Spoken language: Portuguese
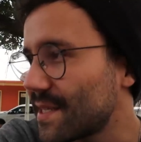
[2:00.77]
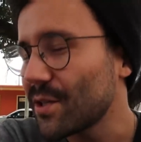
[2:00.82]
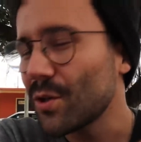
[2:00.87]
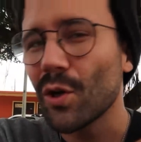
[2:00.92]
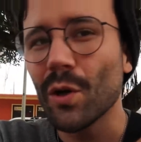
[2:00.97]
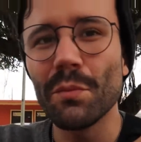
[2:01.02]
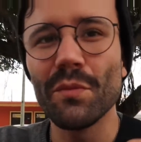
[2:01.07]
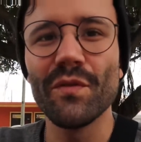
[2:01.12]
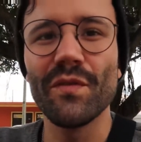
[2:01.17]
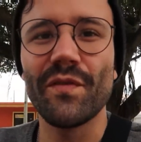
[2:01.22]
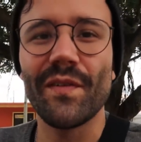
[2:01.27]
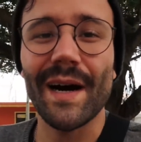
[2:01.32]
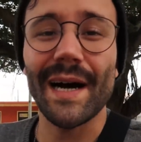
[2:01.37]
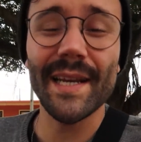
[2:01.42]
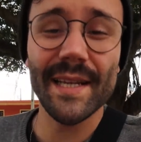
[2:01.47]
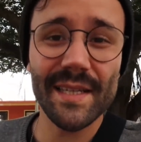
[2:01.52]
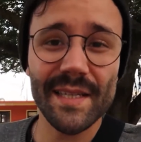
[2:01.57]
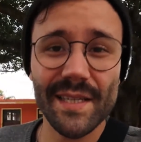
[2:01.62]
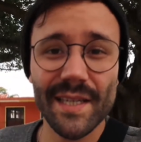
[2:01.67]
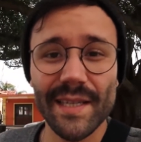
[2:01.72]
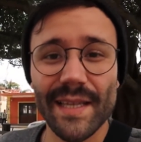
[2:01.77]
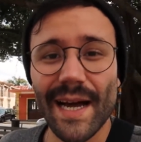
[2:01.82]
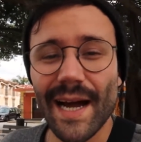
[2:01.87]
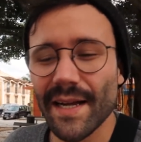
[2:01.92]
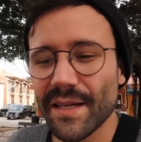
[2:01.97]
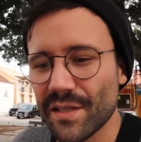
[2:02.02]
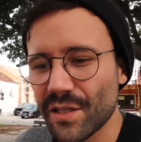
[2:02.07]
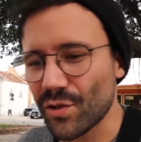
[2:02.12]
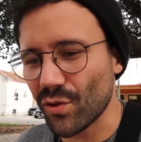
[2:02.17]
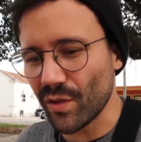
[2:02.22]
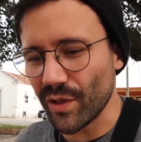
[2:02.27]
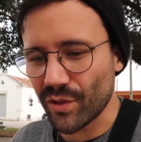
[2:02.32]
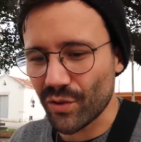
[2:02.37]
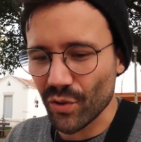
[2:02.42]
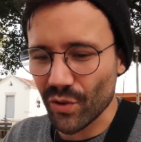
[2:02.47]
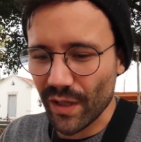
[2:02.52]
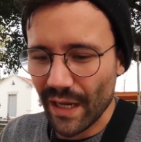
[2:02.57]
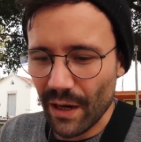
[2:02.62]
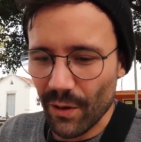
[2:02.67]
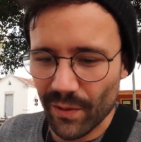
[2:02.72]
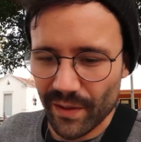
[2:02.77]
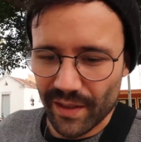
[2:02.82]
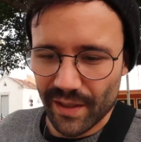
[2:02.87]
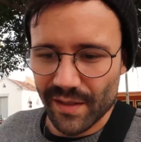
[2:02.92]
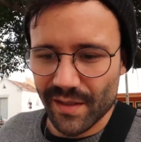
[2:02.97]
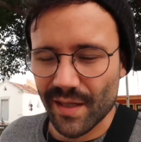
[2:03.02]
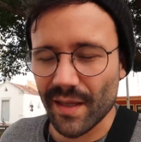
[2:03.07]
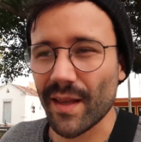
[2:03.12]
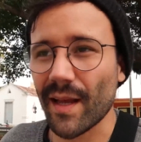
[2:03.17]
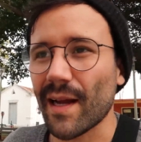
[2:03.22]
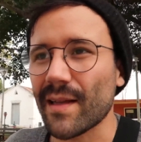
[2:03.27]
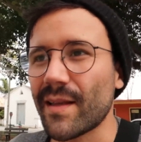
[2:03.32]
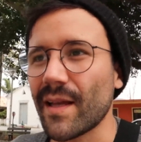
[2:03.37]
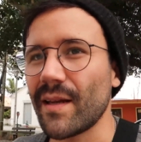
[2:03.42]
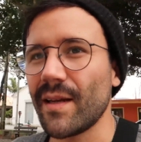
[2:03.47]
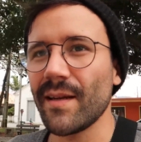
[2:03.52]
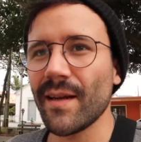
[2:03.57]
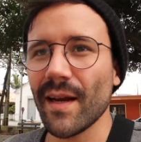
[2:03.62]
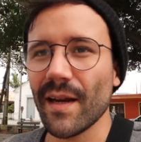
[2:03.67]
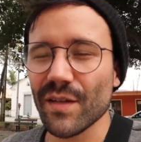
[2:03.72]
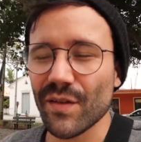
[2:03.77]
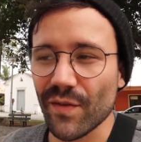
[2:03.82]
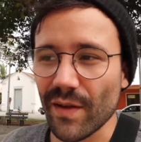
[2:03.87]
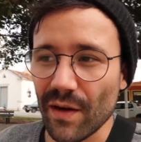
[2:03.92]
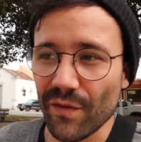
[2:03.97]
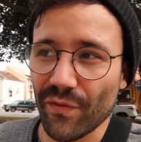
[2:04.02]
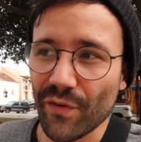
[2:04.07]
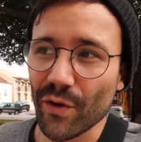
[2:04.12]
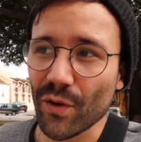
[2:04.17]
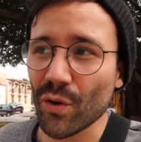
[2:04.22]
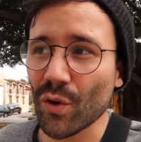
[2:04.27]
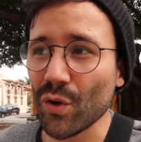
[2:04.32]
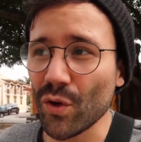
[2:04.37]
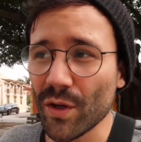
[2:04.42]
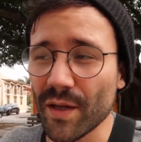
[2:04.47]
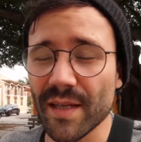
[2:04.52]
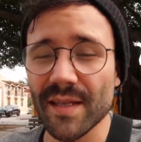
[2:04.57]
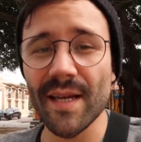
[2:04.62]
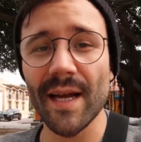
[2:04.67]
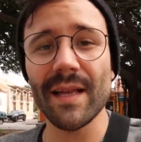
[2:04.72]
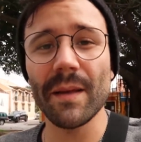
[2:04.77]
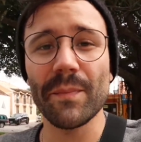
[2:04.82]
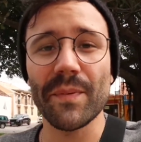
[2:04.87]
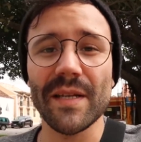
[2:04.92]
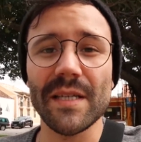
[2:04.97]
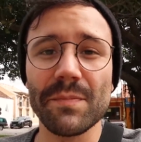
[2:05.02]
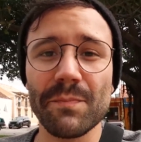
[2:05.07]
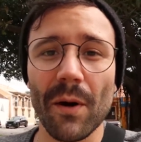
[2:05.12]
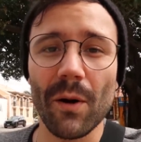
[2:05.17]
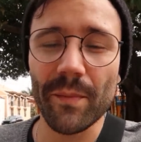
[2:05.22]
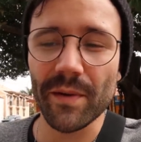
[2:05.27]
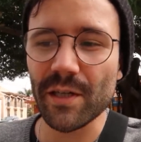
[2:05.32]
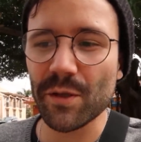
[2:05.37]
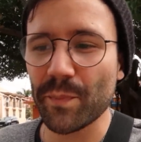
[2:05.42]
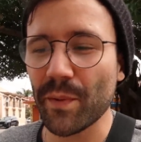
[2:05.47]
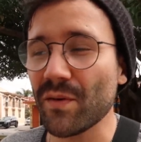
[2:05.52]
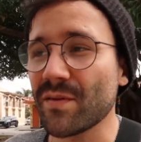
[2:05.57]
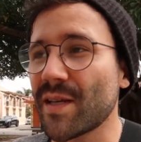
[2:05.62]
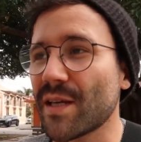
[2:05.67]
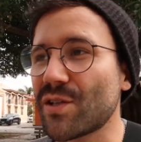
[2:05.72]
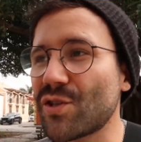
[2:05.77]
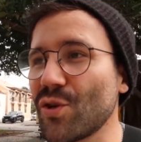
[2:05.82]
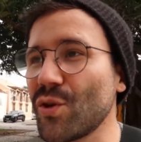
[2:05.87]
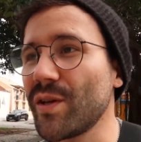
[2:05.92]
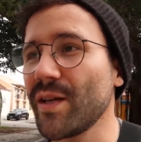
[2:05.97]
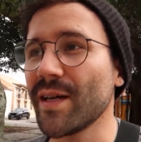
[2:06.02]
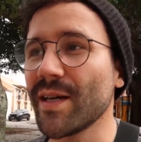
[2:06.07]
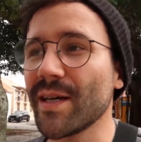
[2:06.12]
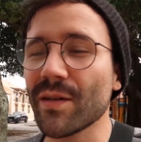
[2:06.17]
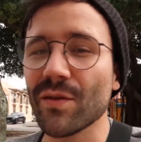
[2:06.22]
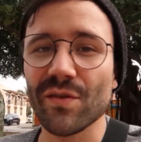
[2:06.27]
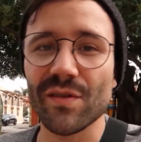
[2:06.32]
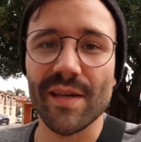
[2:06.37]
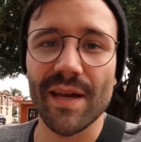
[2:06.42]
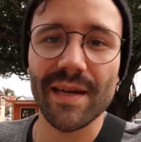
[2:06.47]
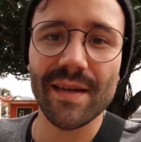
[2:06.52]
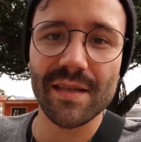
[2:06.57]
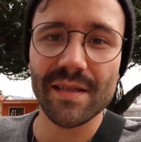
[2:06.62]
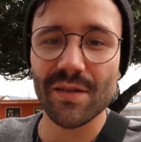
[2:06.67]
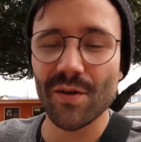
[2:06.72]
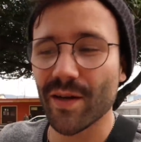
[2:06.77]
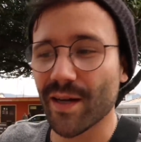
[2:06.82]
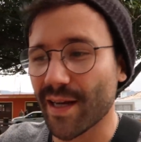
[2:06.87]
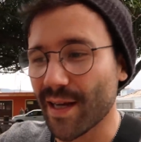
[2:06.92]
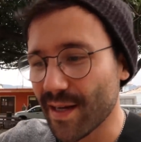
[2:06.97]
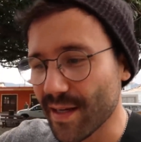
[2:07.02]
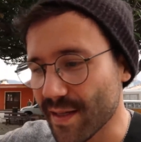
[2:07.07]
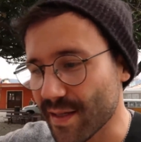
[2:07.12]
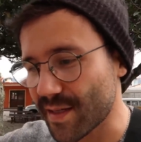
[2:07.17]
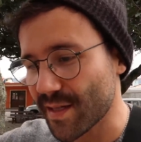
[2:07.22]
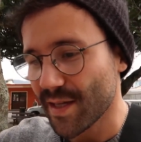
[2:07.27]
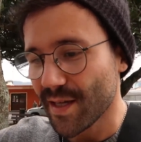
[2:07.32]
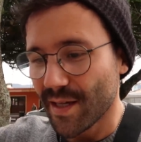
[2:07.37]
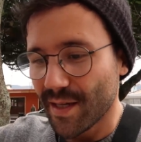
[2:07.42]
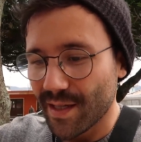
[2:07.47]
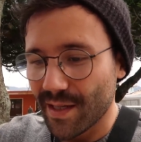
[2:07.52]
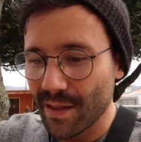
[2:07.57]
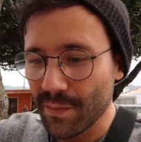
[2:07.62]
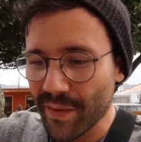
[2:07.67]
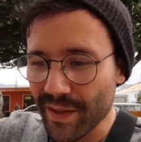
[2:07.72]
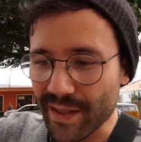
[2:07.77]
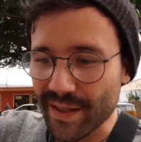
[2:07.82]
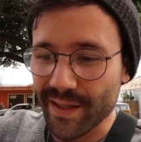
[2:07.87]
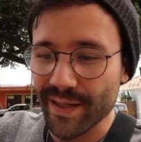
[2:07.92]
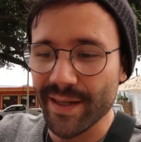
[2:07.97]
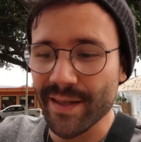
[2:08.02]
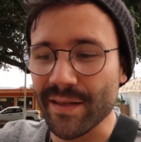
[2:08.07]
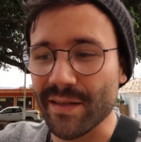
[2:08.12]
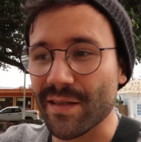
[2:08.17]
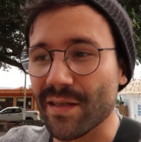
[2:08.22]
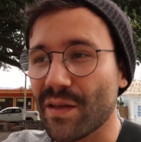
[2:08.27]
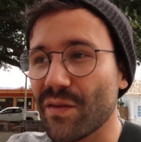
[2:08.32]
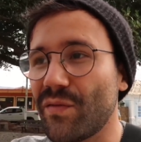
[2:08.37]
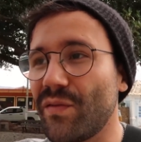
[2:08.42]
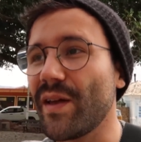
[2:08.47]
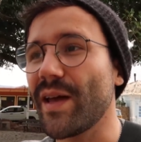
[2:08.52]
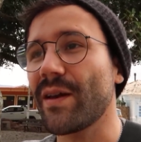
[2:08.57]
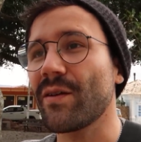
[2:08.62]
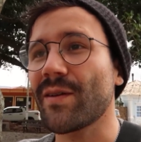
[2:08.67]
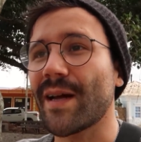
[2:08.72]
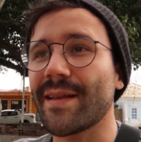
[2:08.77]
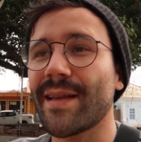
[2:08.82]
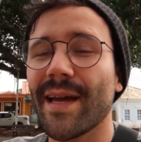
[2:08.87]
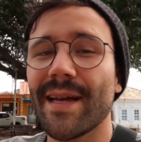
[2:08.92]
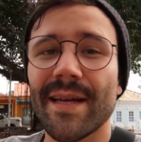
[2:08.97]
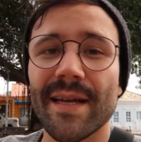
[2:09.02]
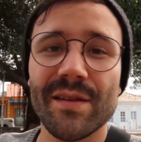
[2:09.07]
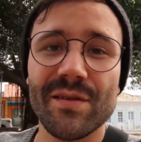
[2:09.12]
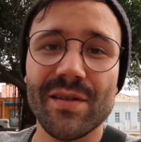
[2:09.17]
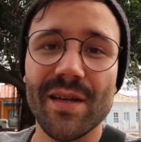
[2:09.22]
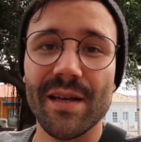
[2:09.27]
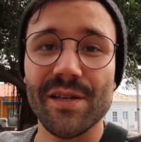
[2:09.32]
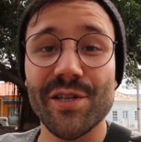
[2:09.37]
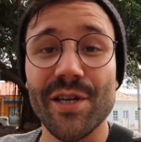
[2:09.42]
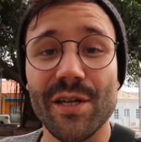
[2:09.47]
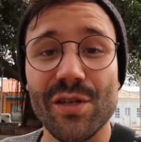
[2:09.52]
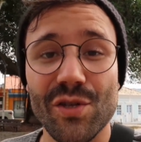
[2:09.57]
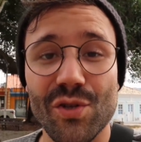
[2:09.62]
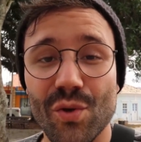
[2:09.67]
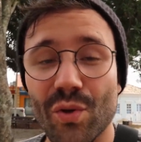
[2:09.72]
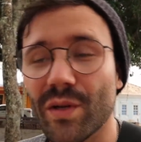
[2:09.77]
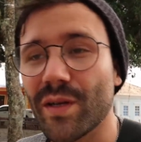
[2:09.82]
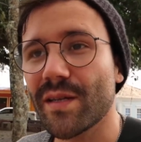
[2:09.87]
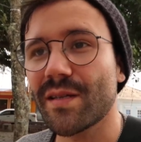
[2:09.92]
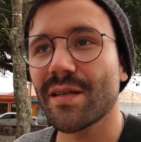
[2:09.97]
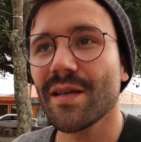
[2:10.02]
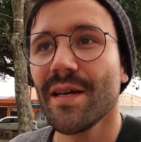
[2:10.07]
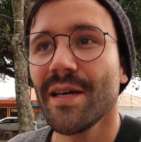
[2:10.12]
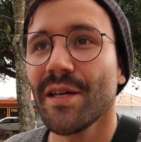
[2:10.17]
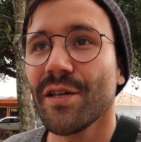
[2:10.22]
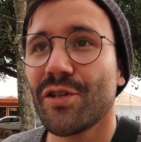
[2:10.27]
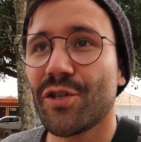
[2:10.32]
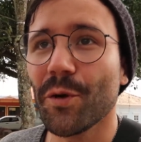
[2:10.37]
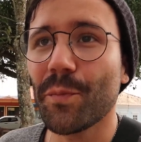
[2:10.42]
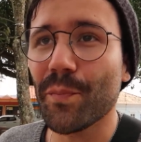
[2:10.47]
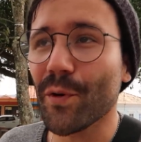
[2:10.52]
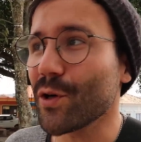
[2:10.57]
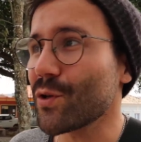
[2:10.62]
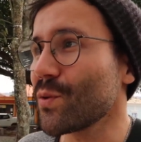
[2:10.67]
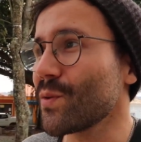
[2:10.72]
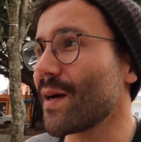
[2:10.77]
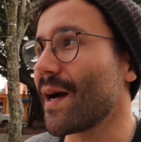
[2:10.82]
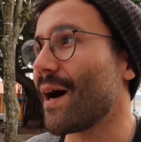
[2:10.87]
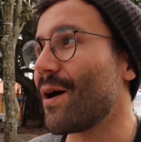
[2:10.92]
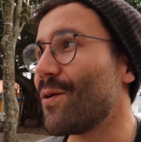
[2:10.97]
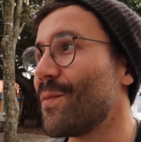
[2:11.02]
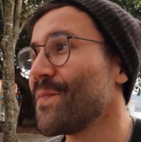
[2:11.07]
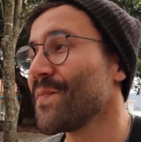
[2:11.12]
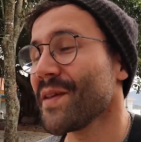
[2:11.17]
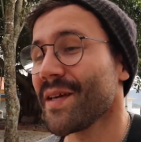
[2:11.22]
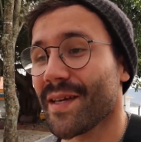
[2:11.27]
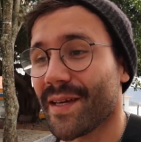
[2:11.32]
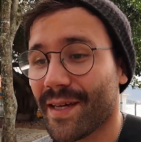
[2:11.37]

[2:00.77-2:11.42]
assim como várias cidades do litoral aqui de Santa Catarina, ela, ela foi colonizada principalmente pelos açorianos, né, que são aqueles imigrantes que vieram lá da ilha de Açores, de Portugal.